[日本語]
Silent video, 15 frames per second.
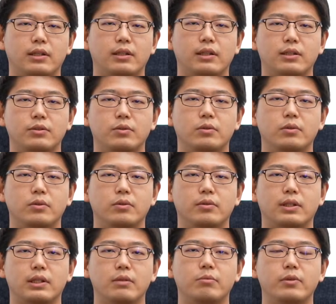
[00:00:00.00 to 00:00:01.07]
た情報と
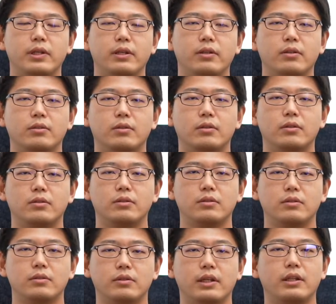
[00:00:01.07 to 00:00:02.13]
かにも影響を
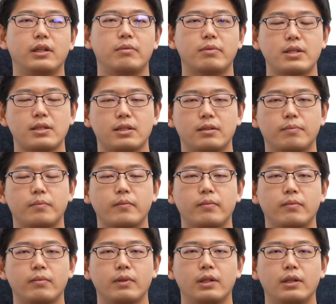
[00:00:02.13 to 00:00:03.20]
受けています。
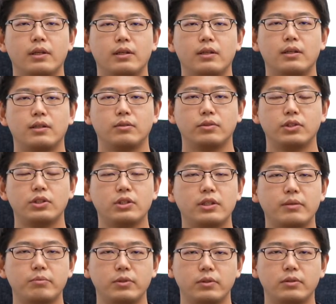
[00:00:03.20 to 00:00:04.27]
あの
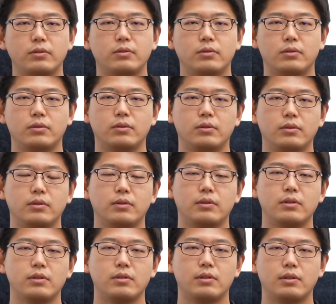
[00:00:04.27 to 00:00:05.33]
CM を
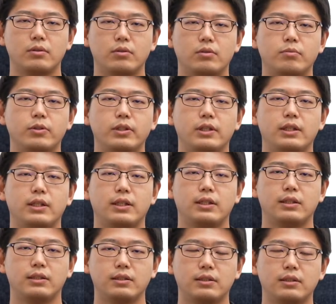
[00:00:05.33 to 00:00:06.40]
あの思い起
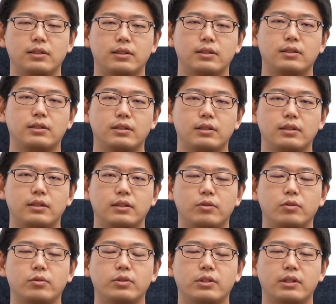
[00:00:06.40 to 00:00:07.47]

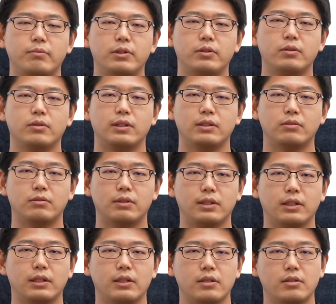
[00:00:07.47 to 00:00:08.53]
こしてみるとあの分
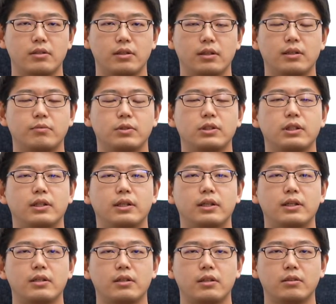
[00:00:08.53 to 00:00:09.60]
かりやすいかもしれないで
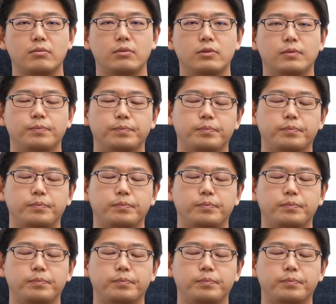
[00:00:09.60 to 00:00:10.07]
すけれども